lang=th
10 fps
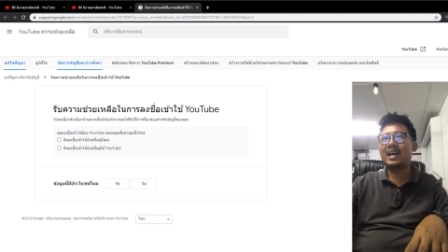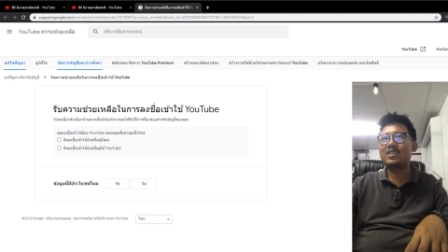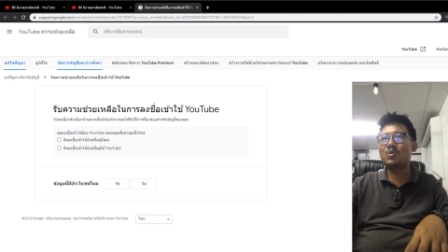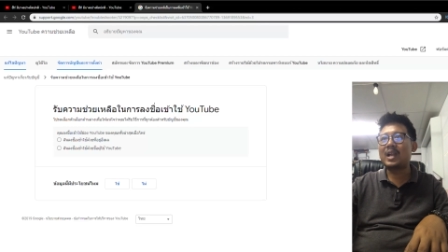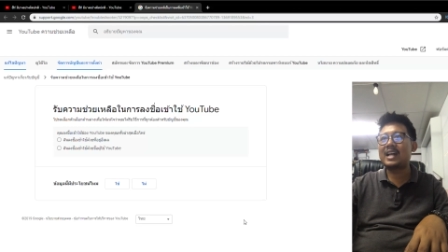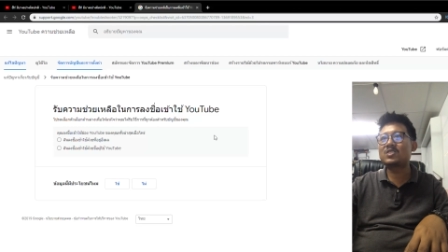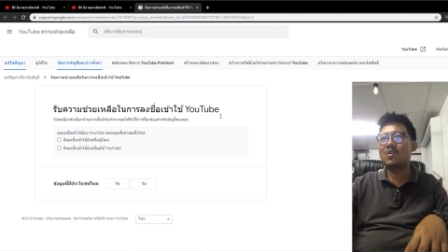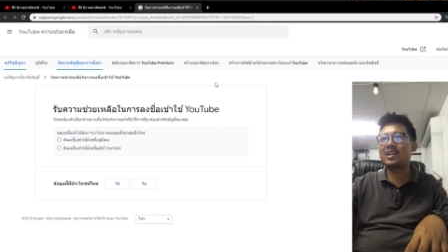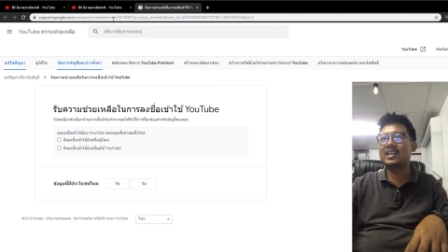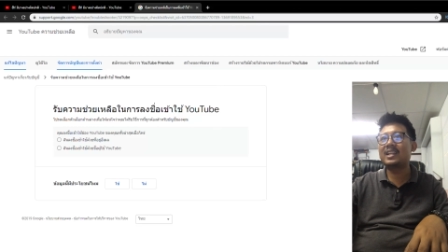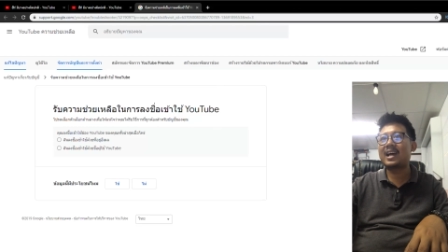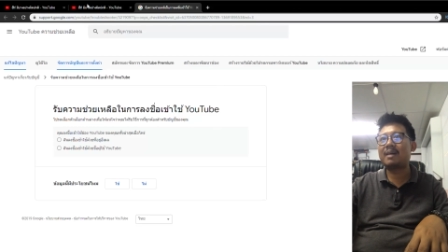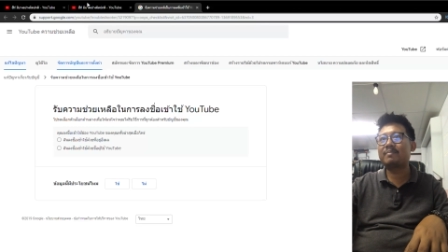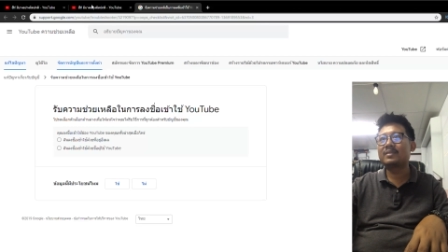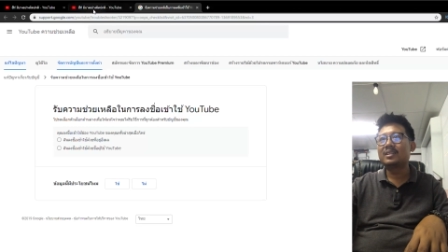ถ้าอยู่หน้าจอนี้นะค
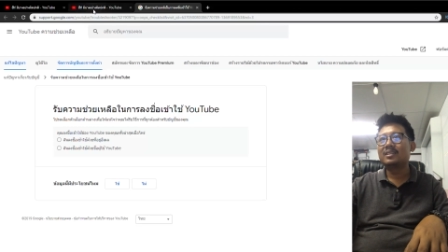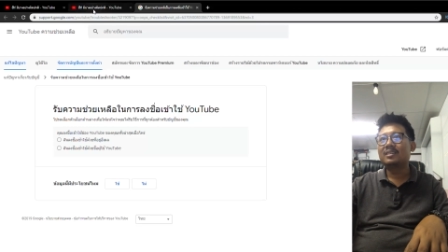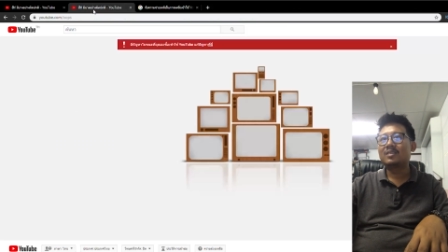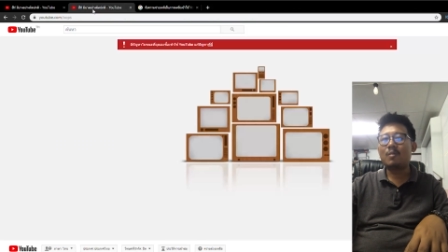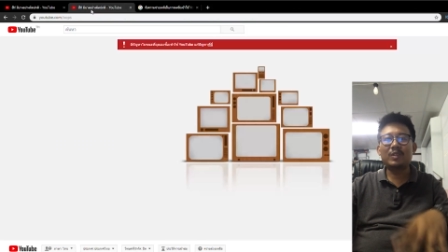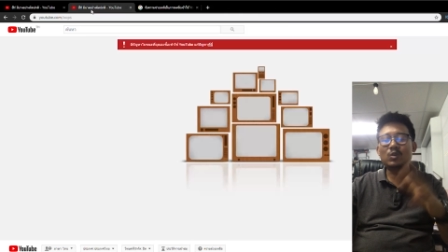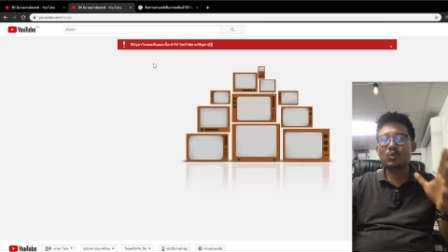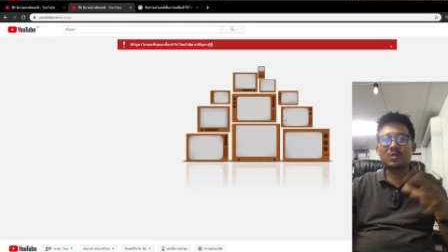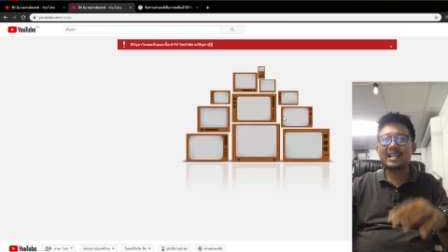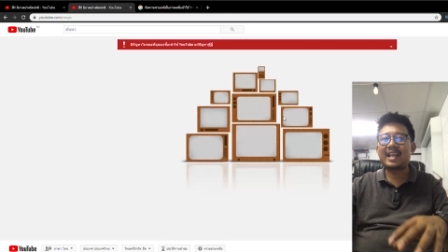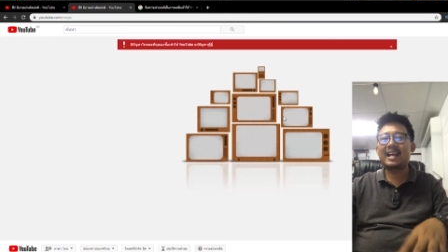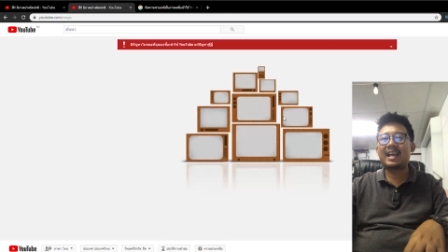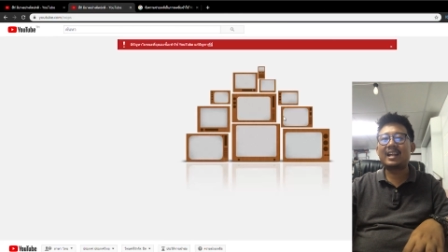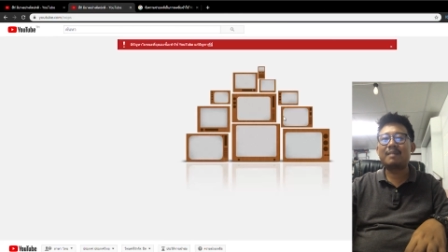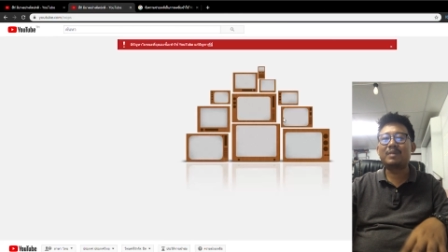รับก็ไม่ต้องตกใจอะ
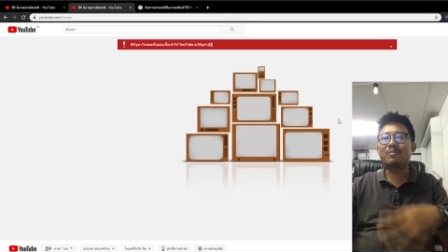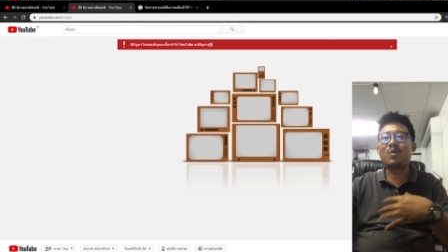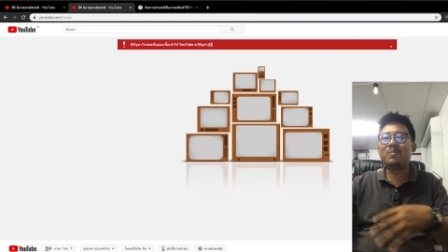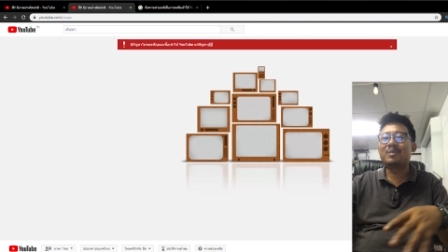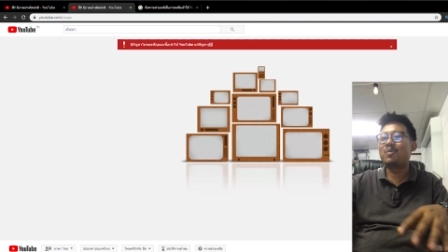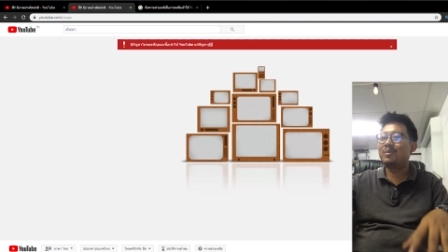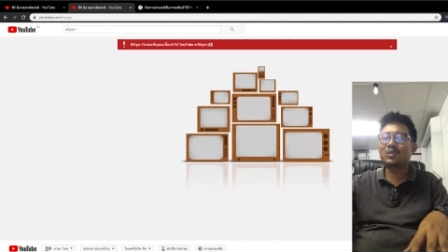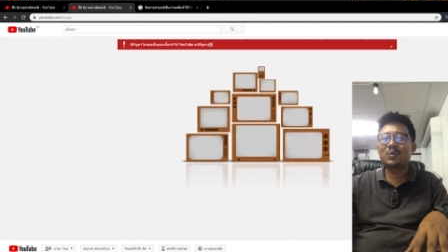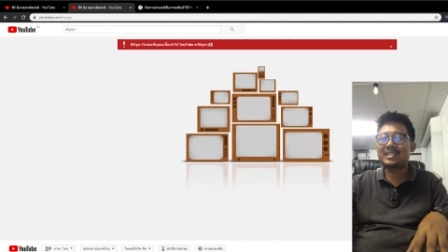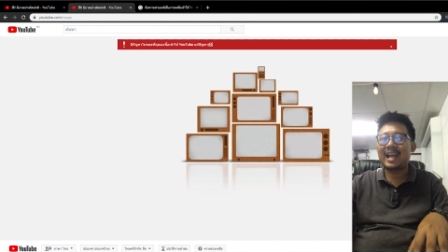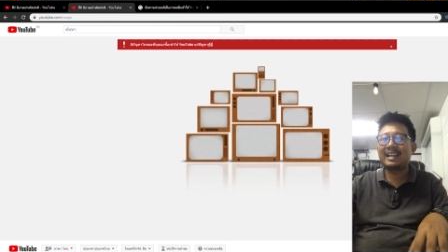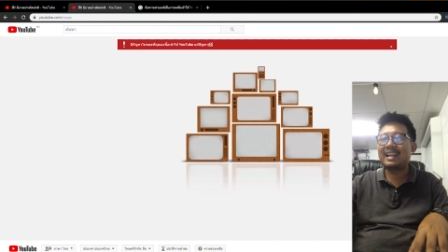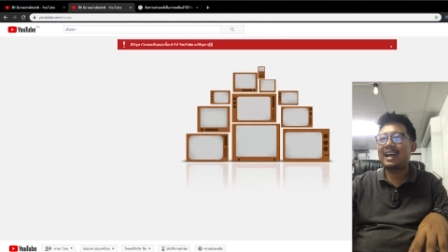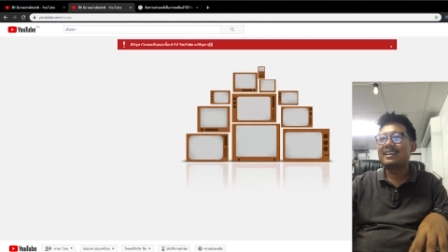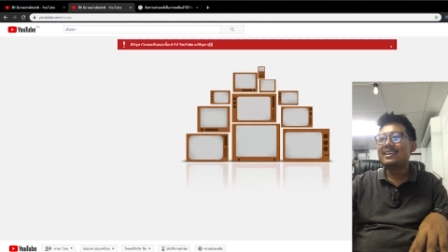ไรนะครับเหมือนผมตกใจเล
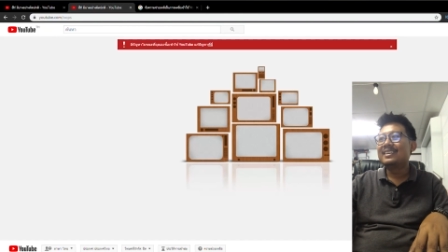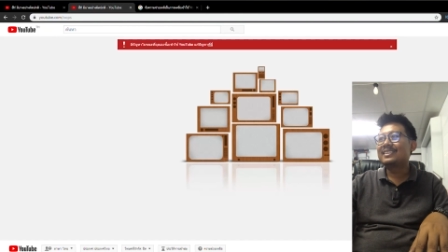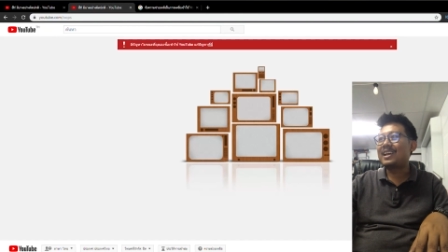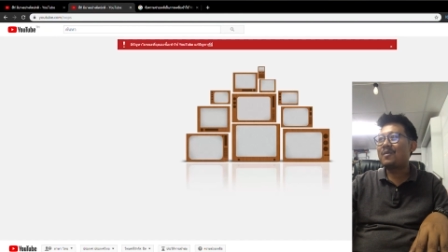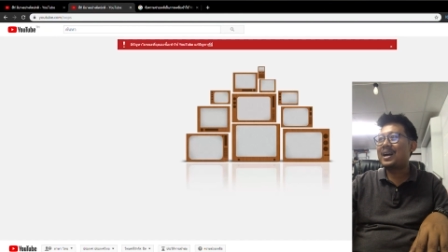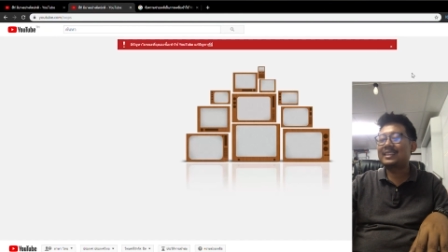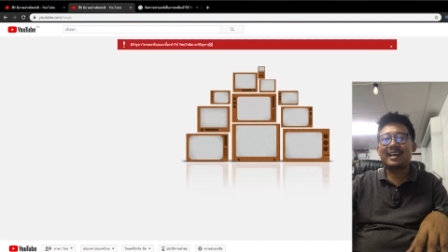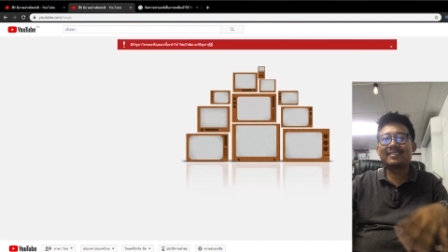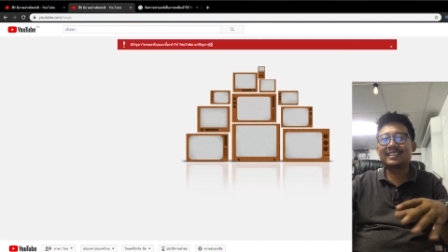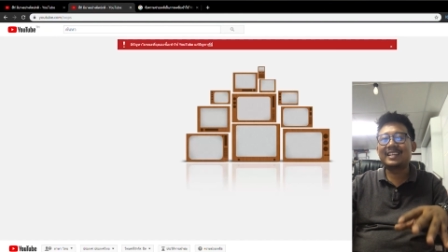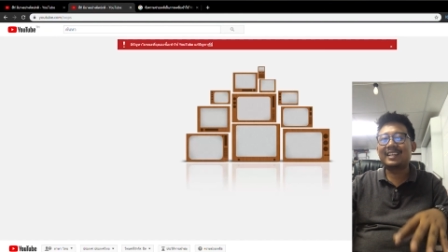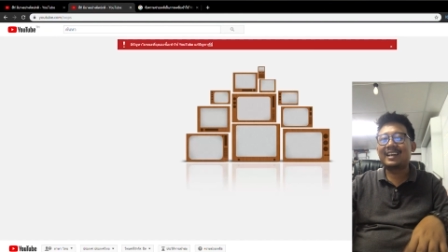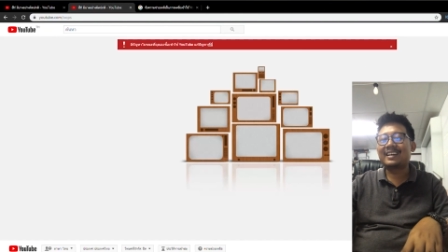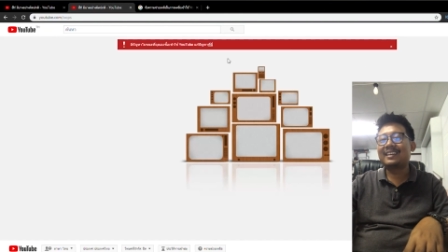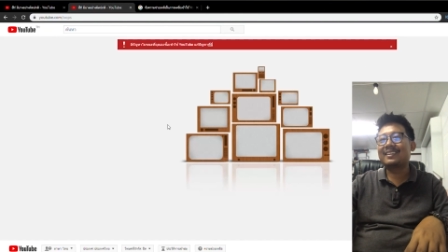ยแหละแต่ว่าตั้งสติ
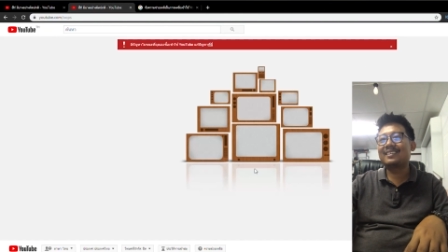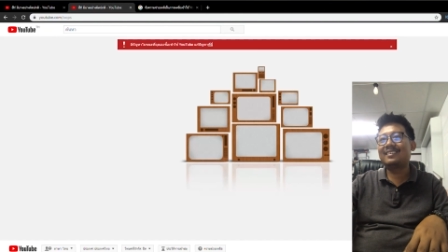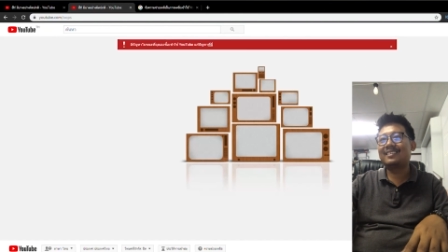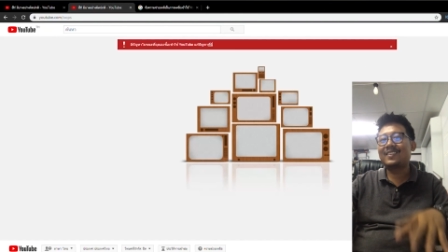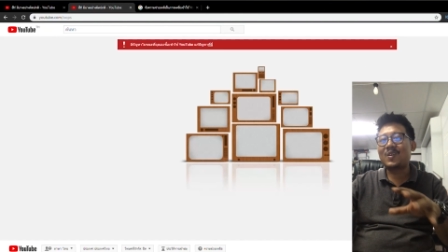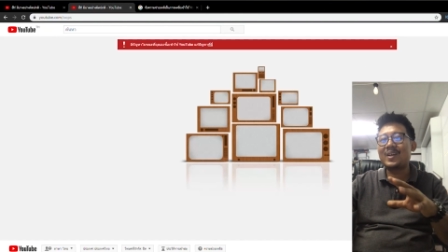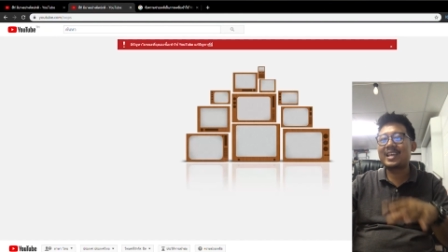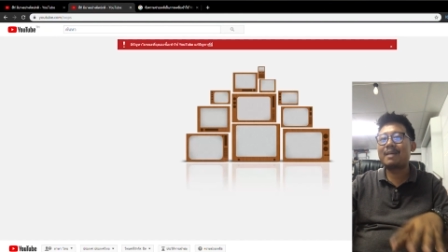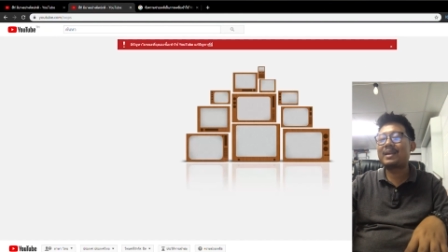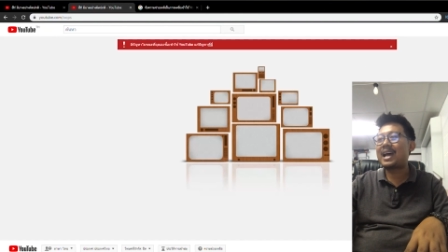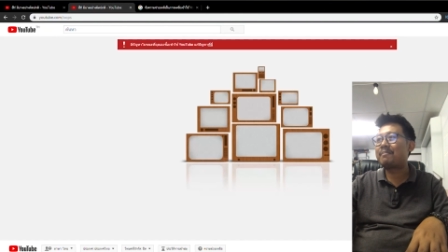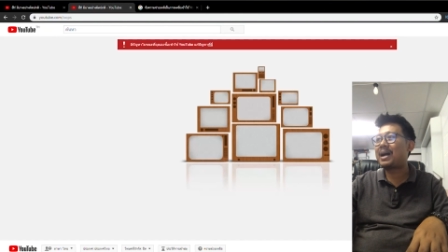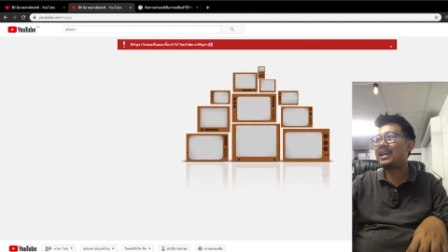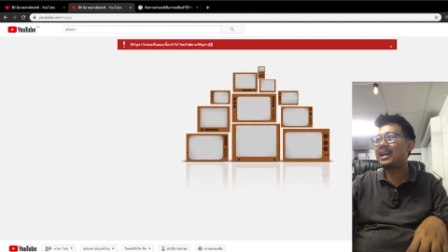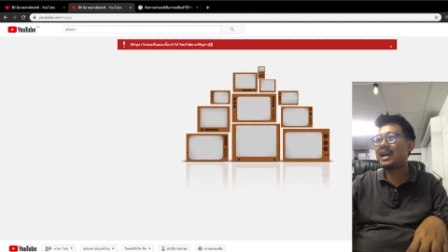นะแล้วก็ค่อยๆแก้ปัญหา
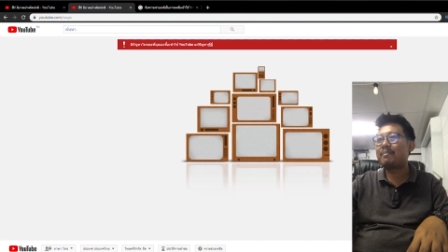ไปนะ